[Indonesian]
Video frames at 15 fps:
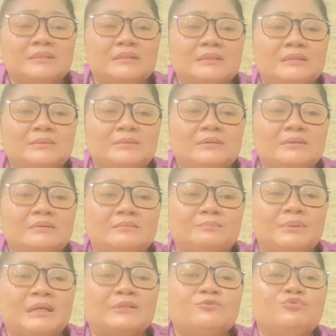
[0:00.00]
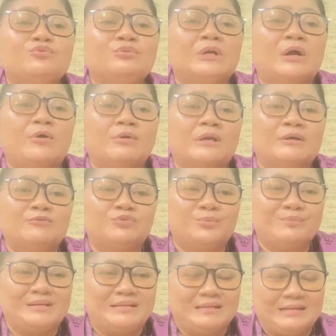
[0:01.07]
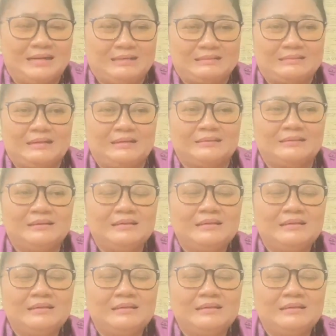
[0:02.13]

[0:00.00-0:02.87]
uh, berat juga orang untuk mendengarkan.